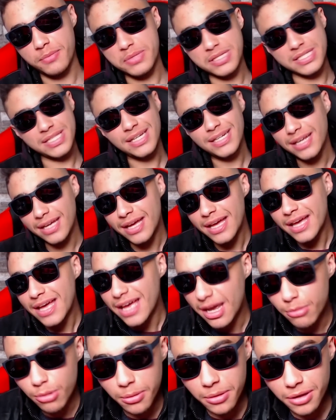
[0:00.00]
بس احنا
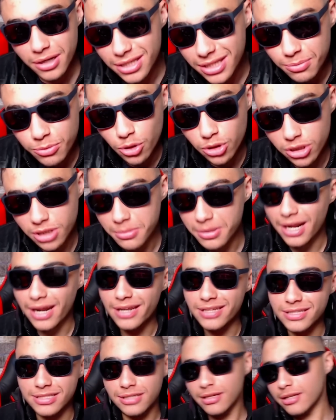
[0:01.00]
المباراه دي بتعتبر
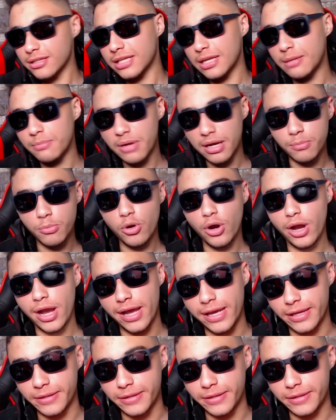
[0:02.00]
على صداره المجموعه